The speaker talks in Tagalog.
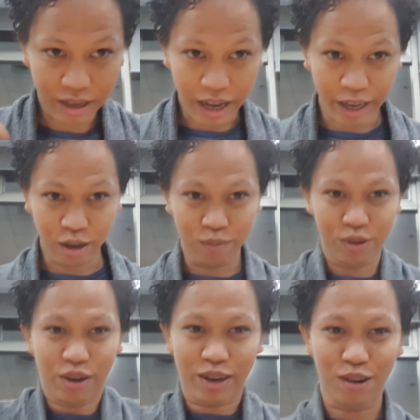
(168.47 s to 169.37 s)
I hope
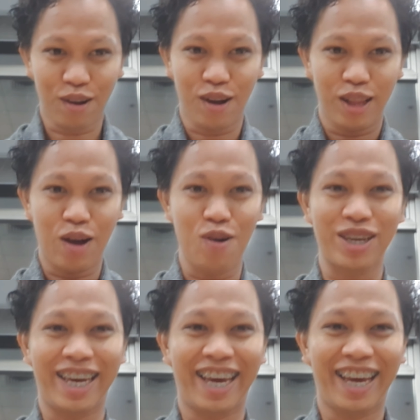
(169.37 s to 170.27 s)
you are all
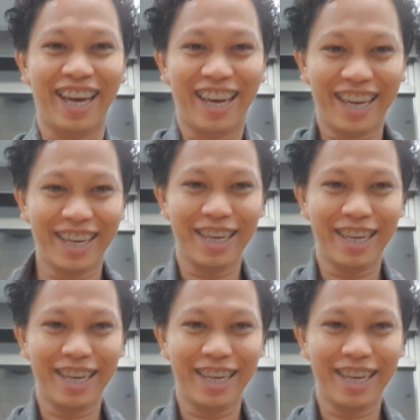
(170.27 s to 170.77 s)
okay.